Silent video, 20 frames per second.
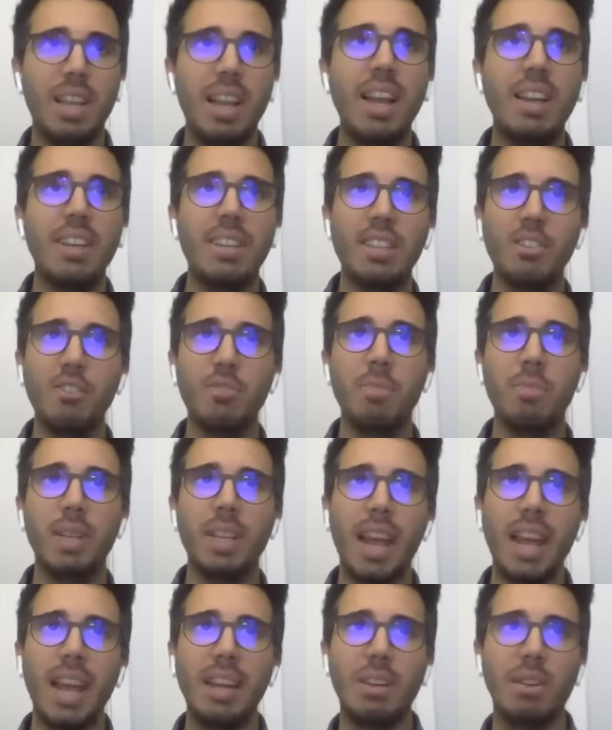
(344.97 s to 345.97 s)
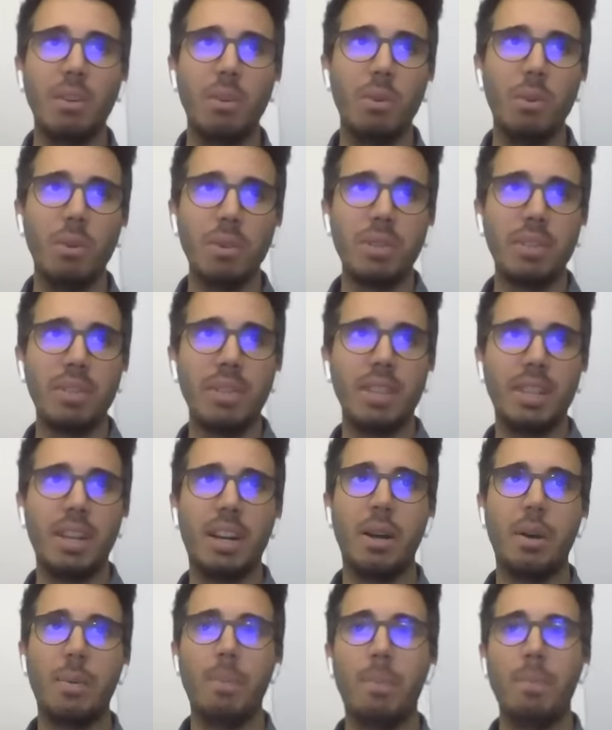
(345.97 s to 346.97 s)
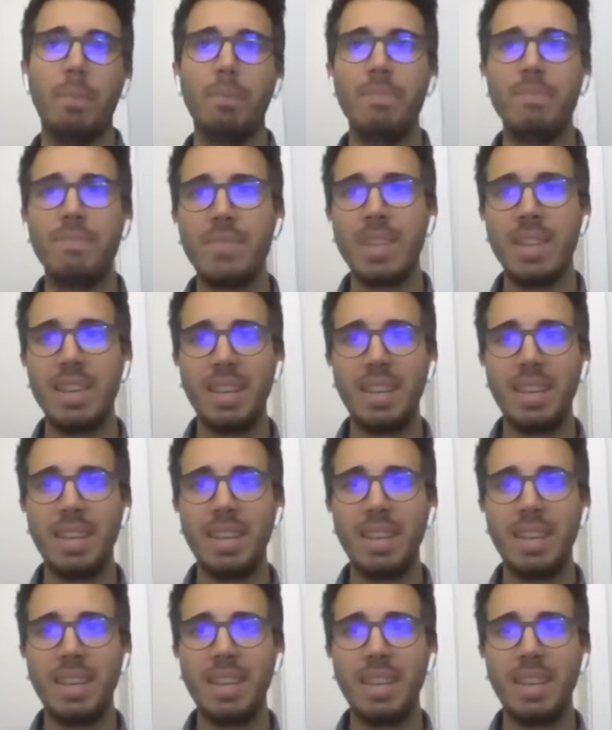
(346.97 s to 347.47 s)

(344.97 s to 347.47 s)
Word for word: relativ bedenkenlos. Ähm, ja.